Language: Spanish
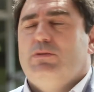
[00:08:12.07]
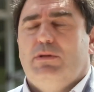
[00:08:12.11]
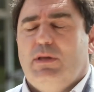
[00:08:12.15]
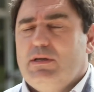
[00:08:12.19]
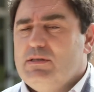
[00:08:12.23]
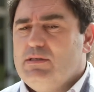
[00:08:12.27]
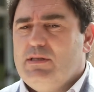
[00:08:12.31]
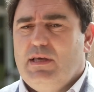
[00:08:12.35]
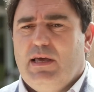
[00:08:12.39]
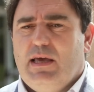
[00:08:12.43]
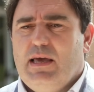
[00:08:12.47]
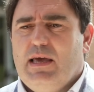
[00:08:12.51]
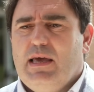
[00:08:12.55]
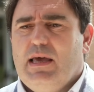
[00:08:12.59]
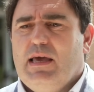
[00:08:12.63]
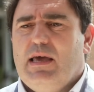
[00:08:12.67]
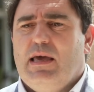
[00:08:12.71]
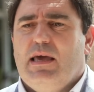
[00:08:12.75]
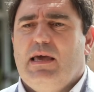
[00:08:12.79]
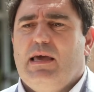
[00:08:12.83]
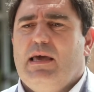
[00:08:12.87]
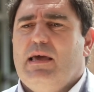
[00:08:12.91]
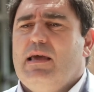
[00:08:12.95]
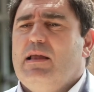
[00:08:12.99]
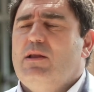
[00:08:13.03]

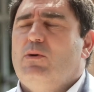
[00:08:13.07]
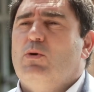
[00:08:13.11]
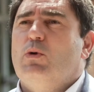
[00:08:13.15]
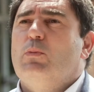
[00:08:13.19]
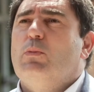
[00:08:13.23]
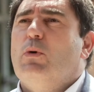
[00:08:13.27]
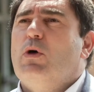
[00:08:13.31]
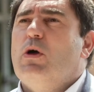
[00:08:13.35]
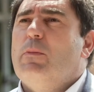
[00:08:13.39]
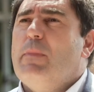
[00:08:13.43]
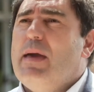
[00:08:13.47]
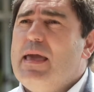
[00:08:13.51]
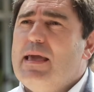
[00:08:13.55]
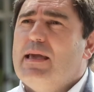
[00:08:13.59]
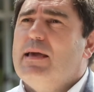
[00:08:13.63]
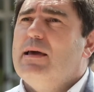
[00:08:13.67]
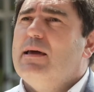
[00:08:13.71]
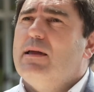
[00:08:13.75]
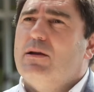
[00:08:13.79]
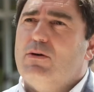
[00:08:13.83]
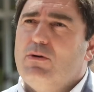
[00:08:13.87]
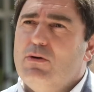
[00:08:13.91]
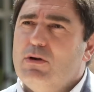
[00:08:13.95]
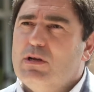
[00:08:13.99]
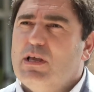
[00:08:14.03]
desde el grupo de
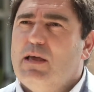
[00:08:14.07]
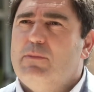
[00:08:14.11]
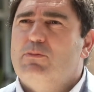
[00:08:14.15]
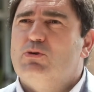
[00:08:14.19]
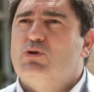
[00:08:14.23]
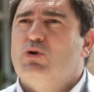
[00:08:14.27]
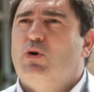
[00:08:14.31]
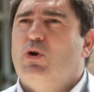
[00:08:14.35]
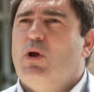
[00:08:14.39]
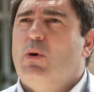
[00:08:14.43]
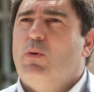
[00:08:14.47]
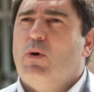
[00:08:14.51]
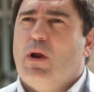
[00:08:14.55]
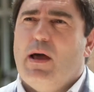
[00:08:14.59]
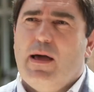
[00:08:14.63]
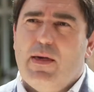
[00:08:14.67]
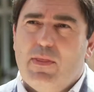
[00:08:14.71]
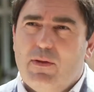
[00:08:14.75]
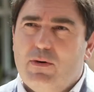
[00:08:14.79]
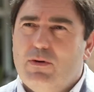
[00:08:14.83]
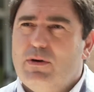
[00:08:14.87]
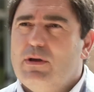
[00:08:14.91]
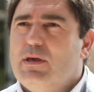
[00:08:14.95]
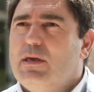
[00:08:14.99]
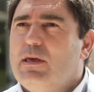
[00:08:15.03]
Maker con el que hemos
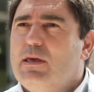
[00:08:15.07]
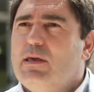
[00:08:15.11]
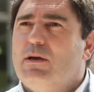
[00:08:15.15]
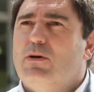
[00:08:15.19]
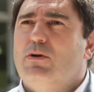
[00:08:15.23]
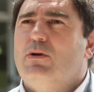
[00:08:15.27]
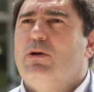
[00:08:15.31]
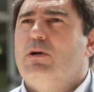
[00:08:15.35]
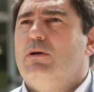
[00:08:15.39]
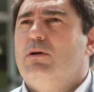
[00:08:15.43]
colaborado y